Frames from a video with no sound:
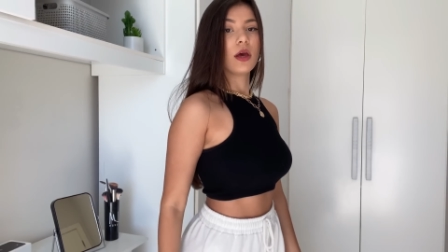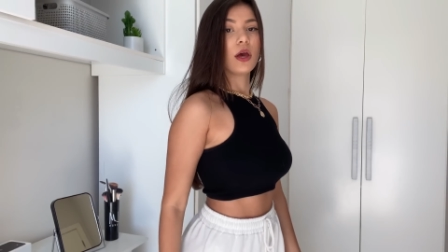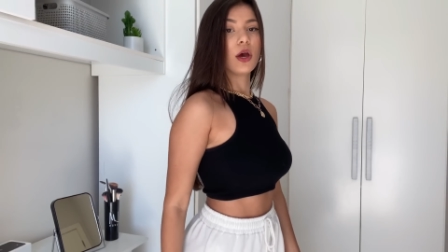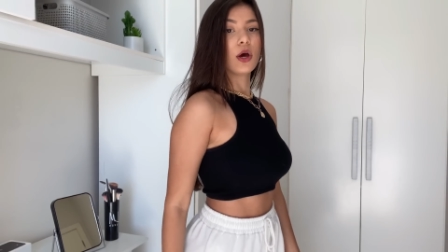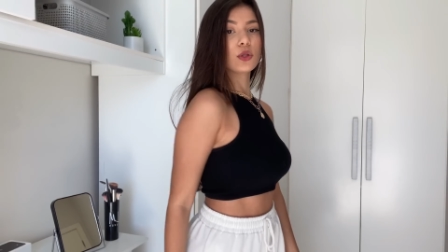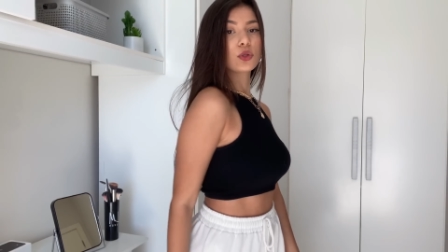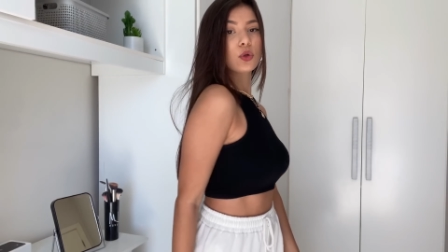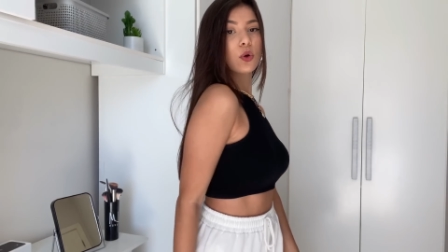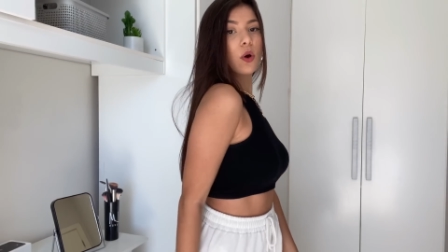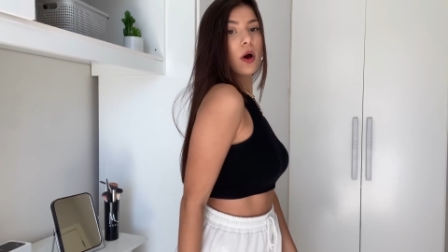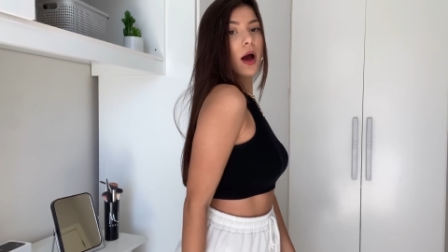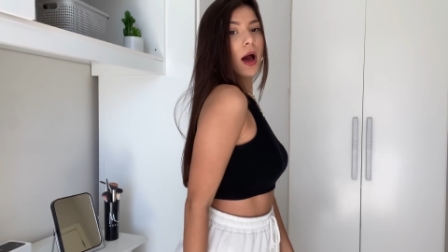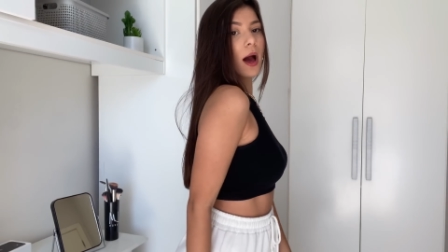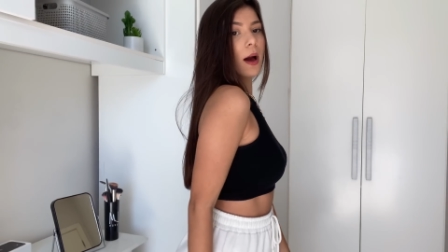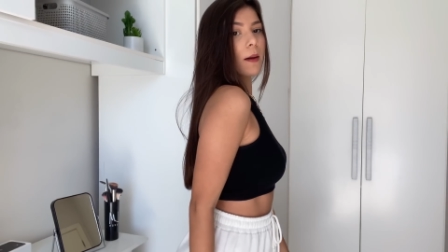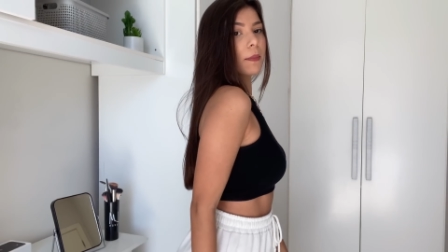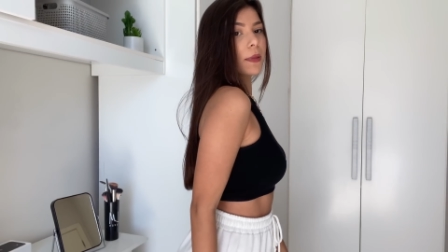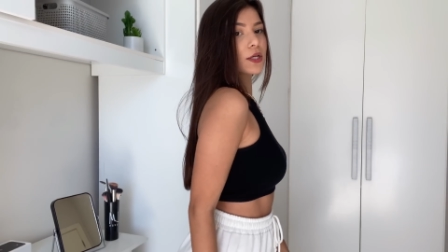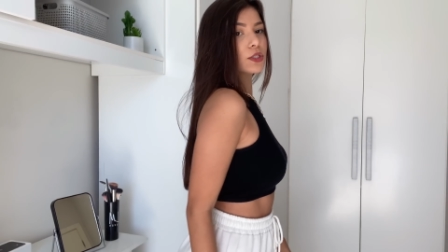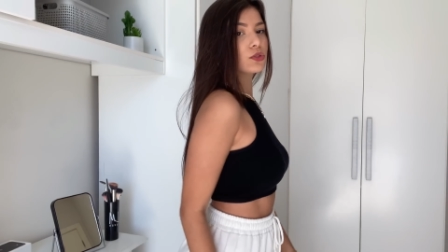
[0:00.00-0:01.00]
Eu tô
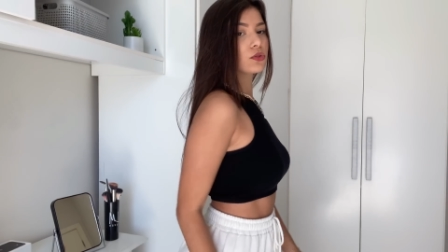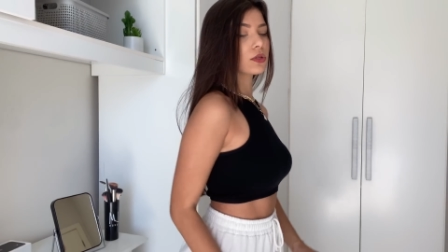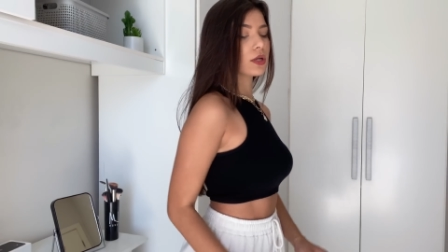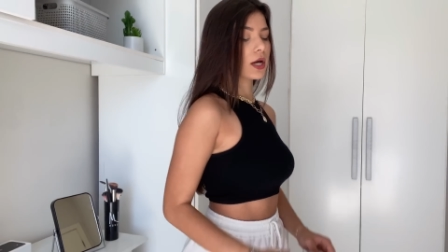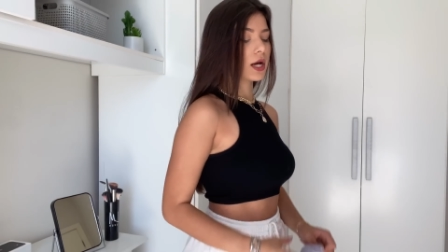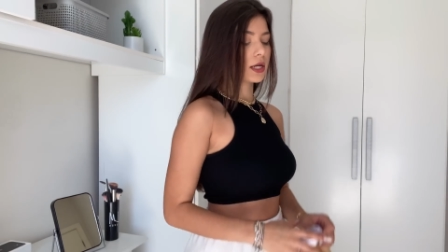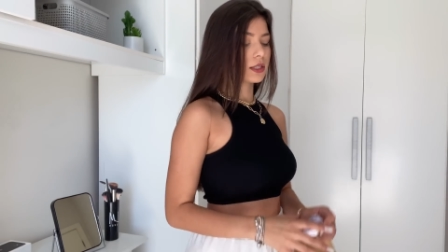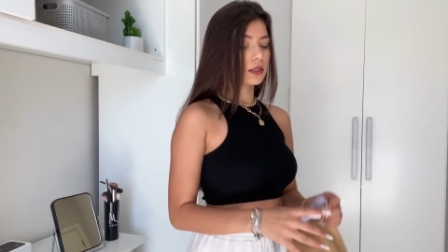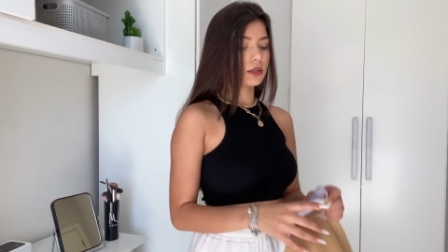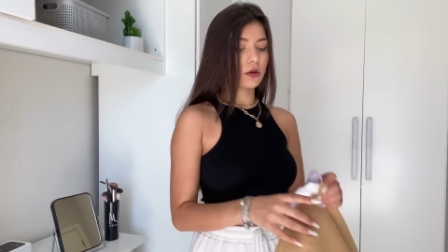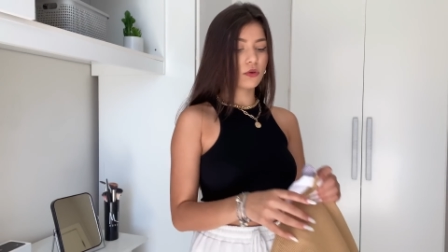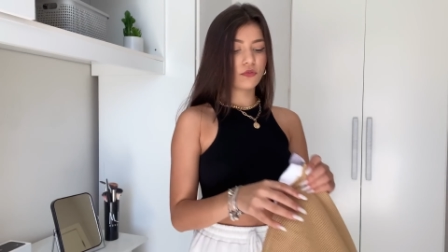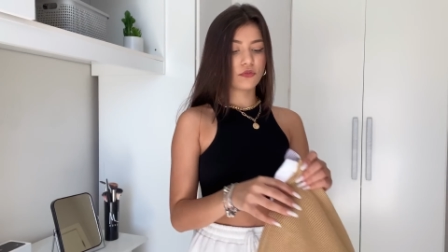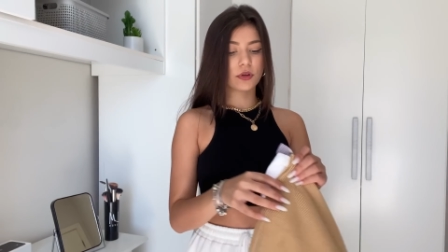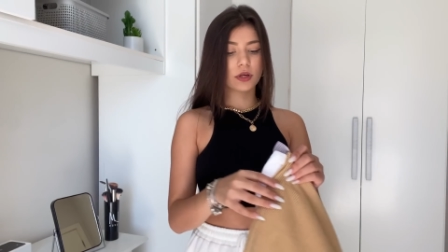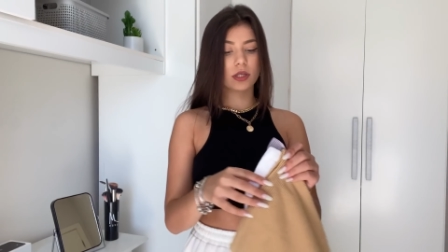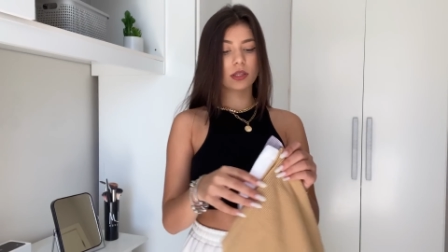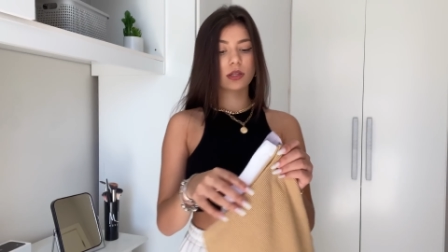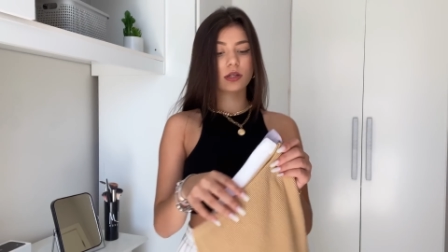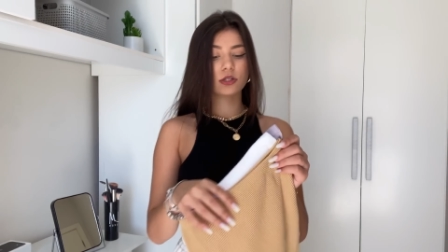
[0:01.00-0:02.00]
apaixonada, não
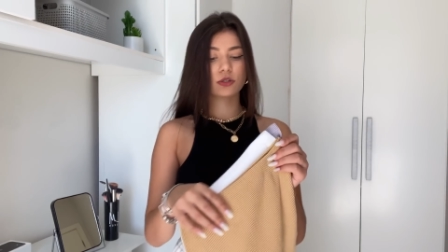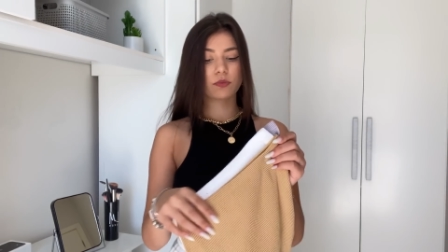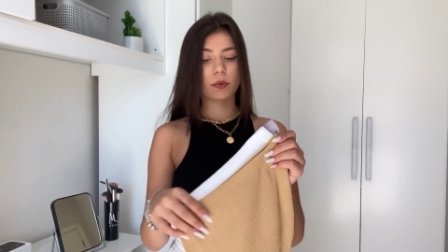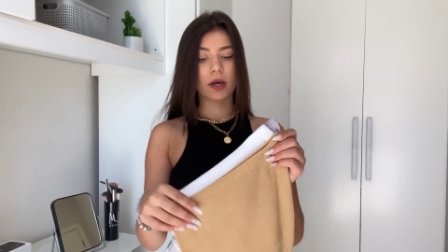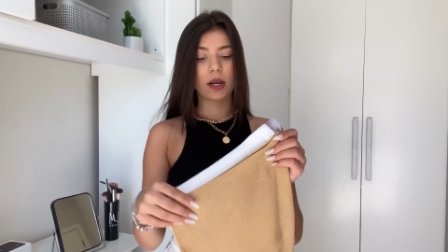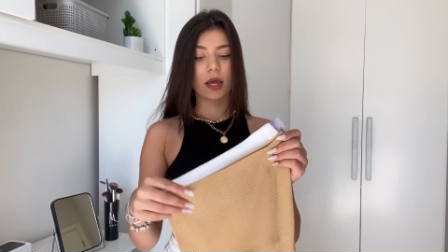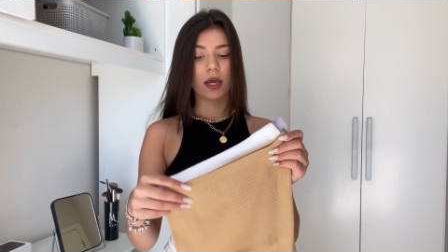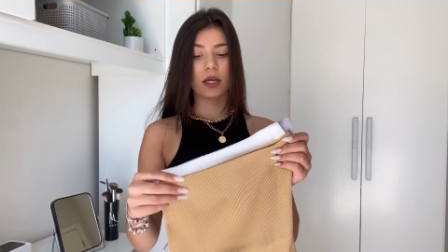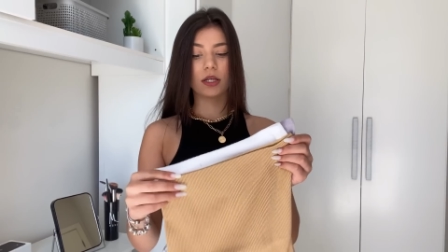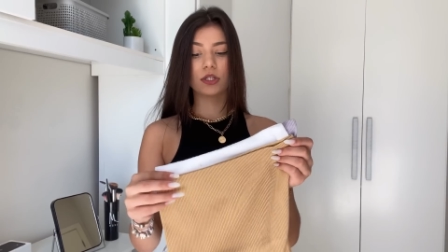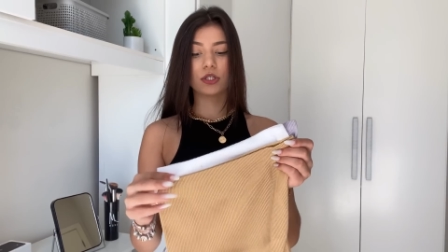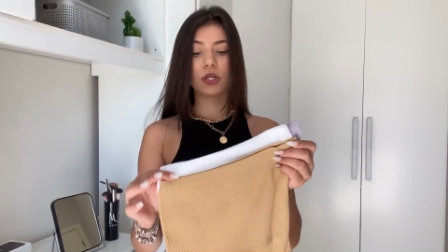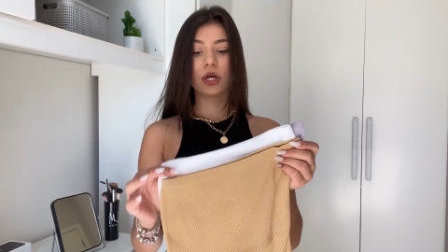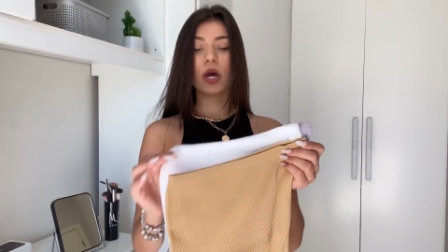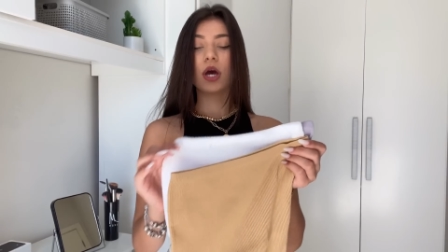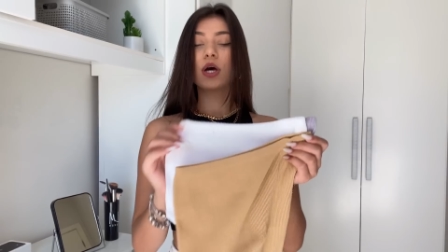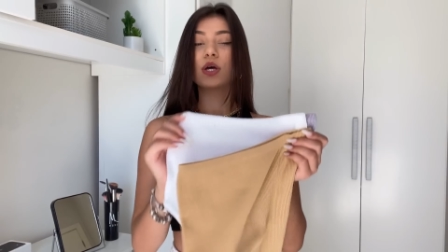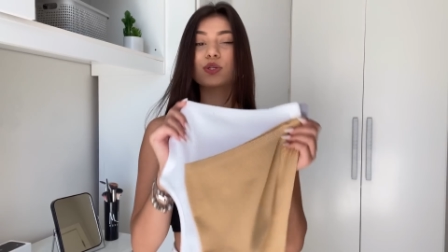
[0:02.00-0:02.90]
fica transparente.